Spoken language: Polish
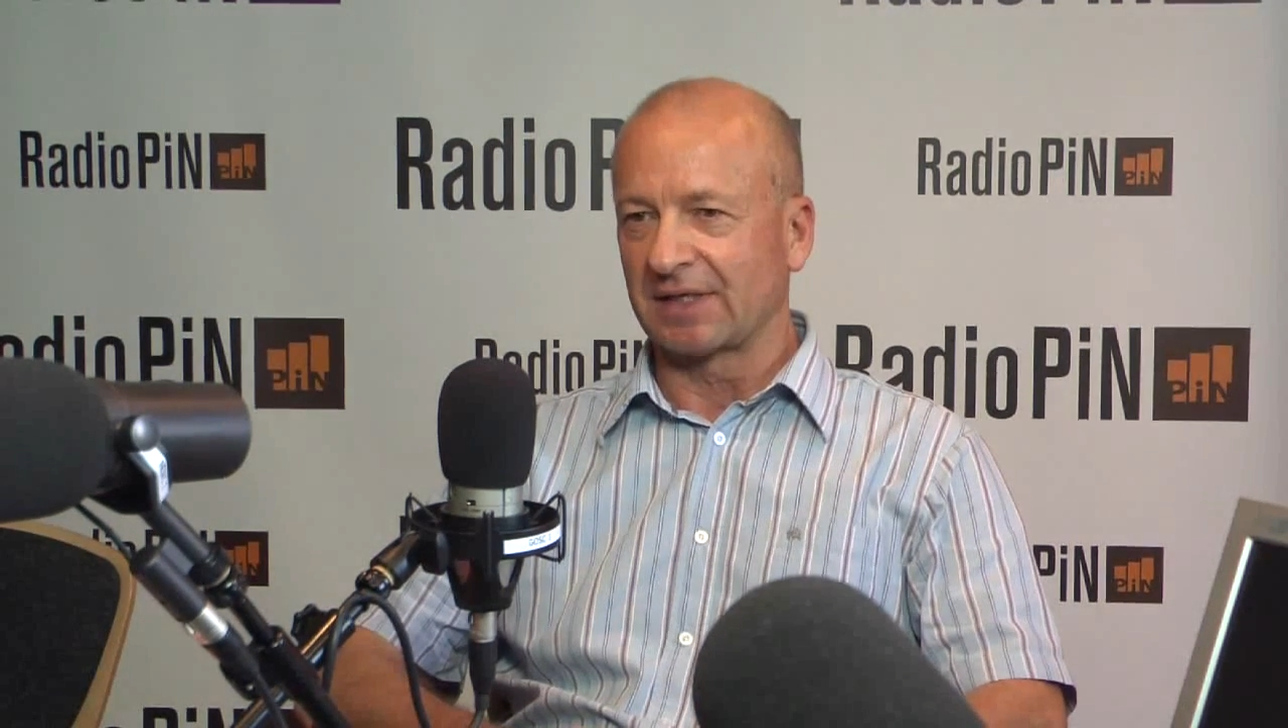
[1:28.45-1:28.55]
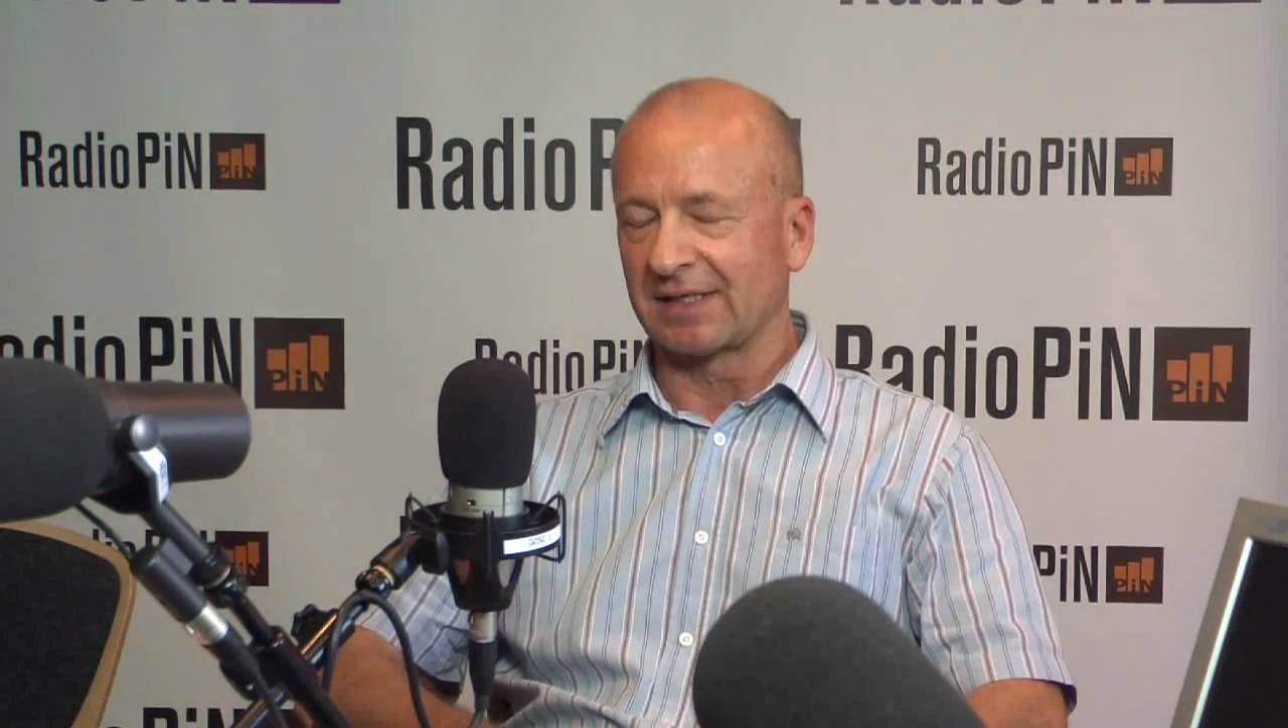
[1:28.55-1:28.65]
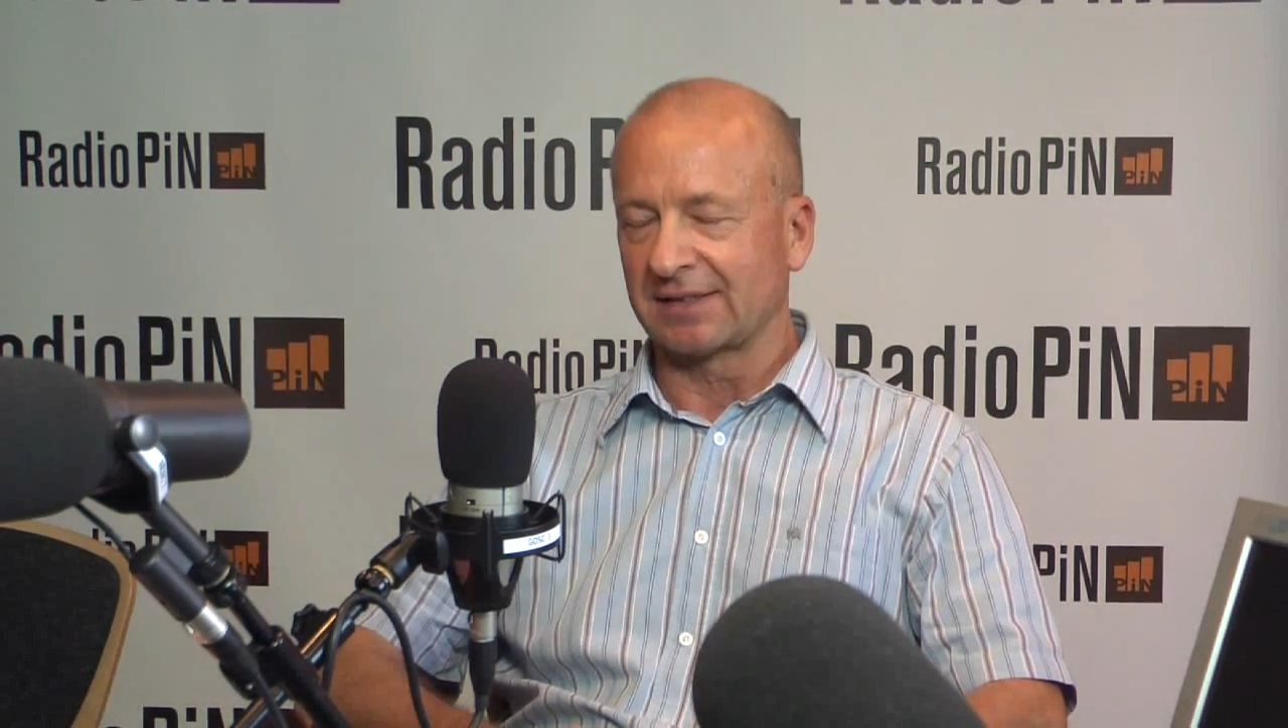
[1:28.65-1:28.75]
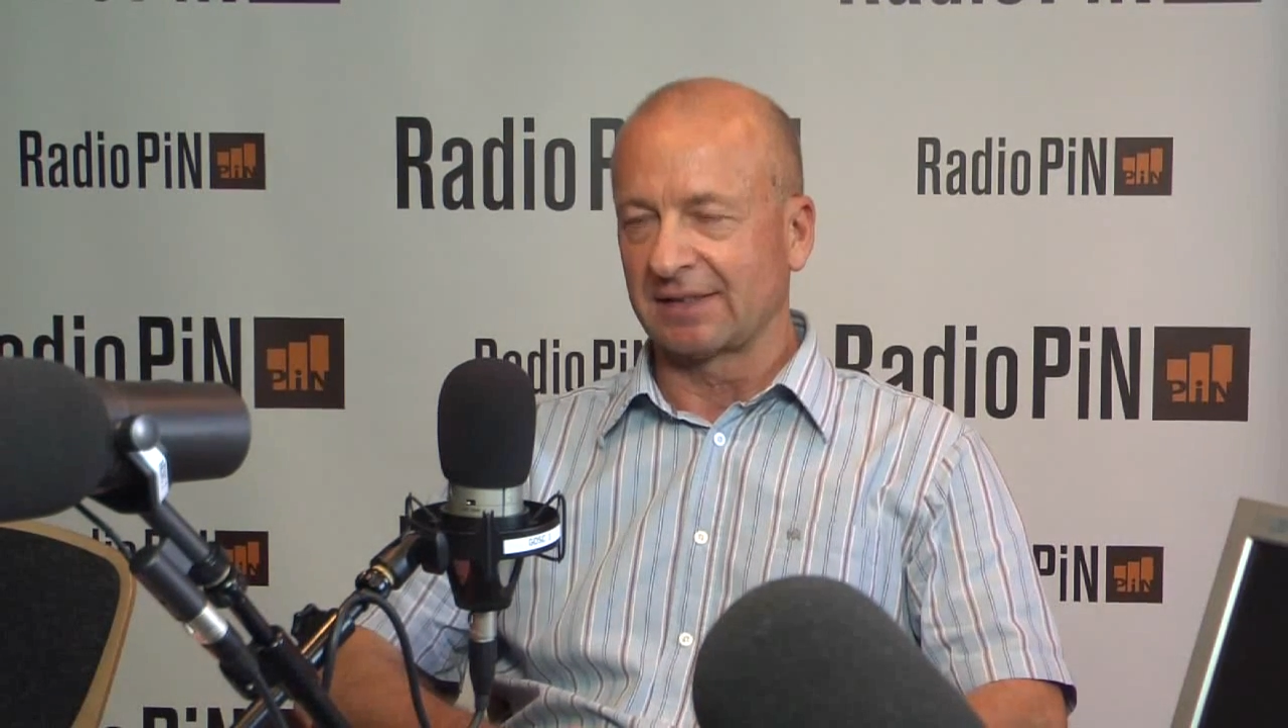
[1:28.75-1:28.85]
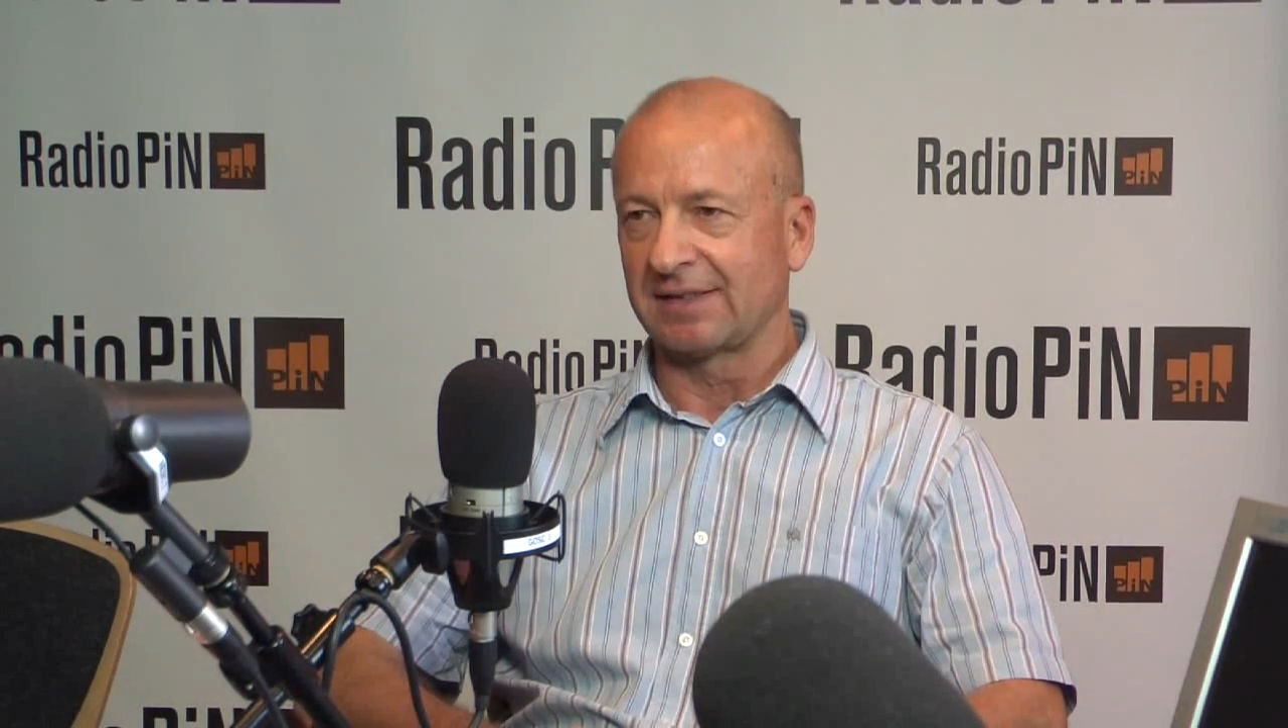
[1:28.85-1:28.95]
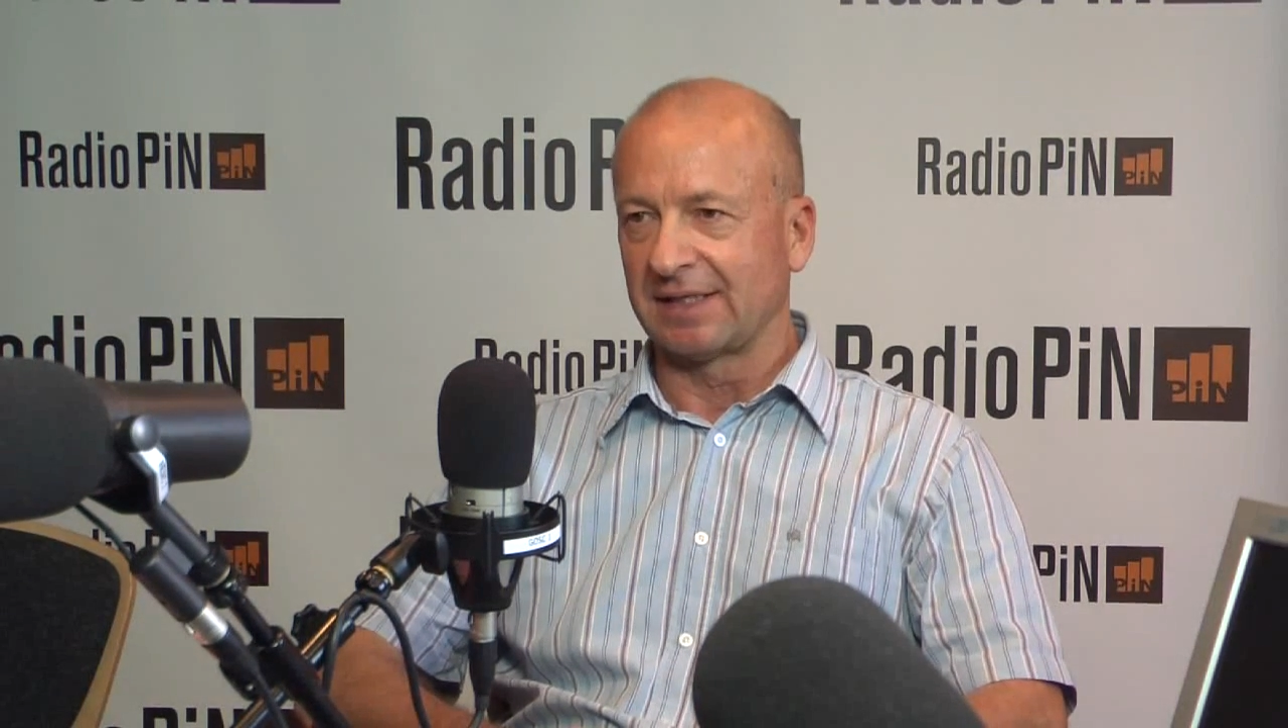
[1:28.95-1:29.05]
teraz jest